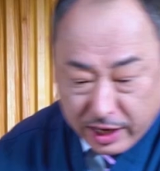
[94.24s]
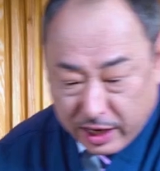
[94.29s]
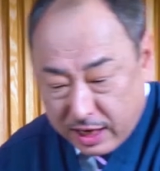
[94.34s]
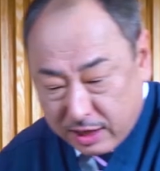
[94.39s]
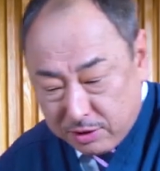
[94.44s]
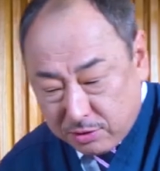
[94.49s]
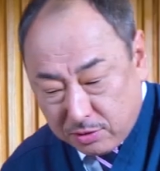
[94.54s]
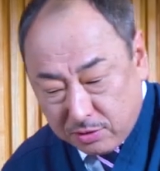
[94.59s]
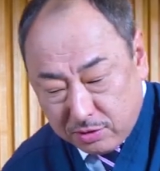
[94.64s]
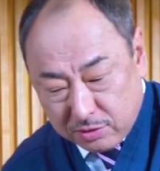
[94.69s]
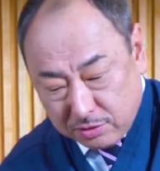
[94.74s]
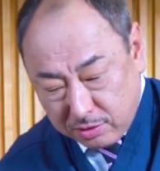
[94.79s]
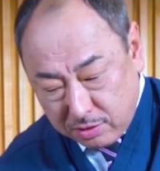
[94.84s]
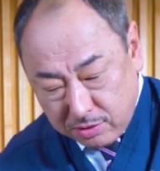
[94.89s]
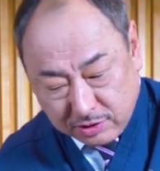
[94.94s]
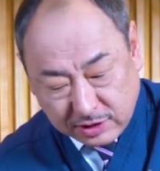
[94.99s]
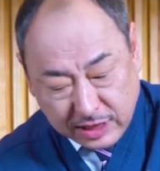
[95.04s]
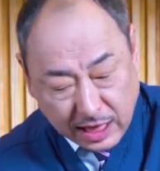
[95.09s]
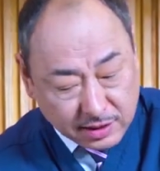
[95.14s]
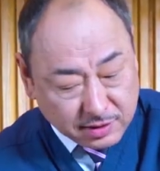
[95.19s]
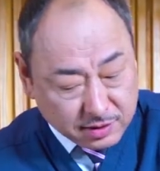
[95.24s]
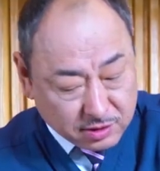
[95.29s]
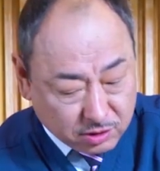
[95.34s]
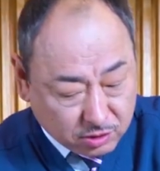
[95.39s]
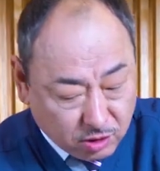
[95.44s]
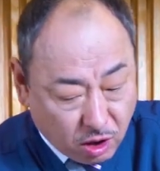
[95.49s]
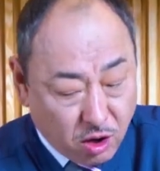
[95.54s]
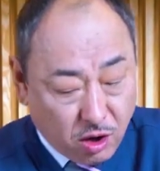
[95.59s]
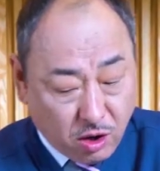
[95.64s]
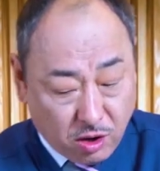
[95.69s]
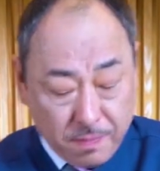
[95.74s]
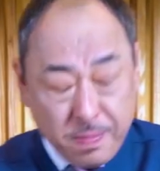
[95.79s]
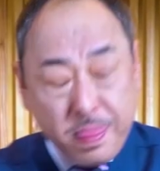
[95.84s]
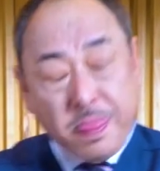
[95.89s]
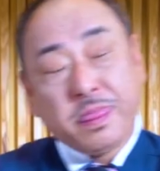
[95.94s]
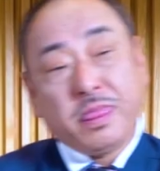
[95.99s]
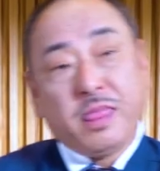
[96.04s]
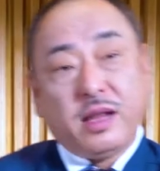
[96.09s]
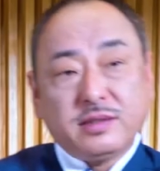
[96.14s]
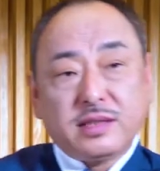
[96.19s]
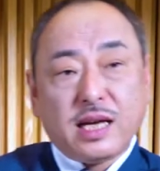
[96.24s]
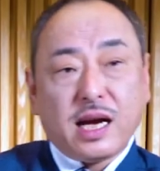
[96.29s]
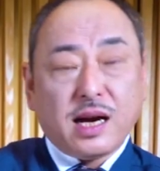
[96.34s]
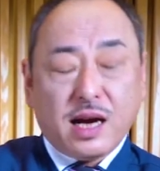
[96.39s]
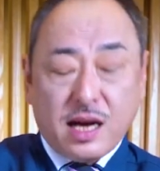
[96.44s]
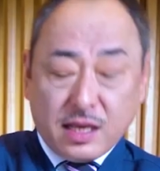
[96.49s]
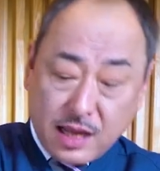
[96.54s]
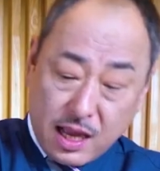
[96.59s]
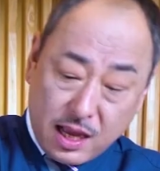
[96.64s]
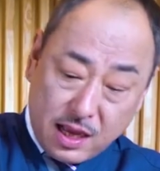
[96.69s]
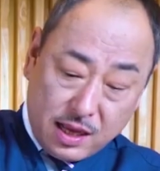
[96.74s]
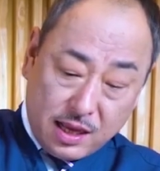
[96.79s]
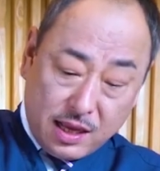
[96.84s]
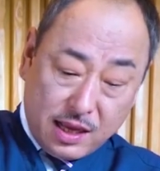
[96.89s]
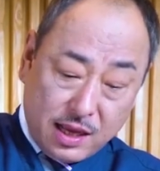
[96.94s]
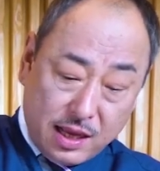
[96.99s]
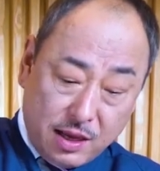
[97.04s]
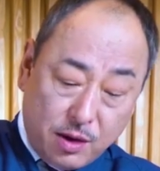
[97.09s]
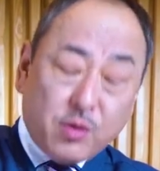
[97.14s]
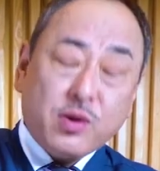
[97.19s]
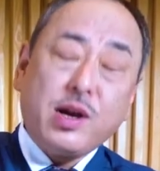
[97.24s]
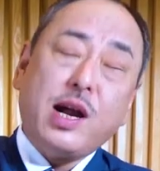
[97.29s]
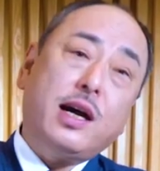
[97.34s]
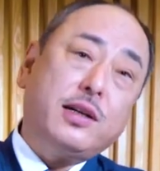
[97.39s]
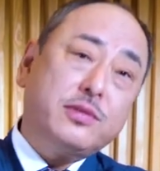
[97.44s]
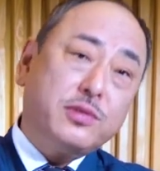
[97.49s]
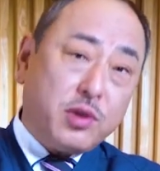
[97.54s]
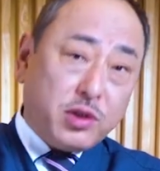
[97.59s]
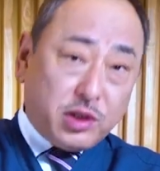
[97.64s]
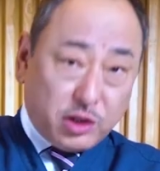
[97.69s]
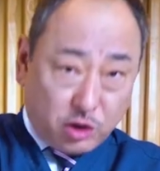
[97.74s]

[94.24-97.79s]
Но никакие добавки не помогут, если вы возьмете несвежую рыбу.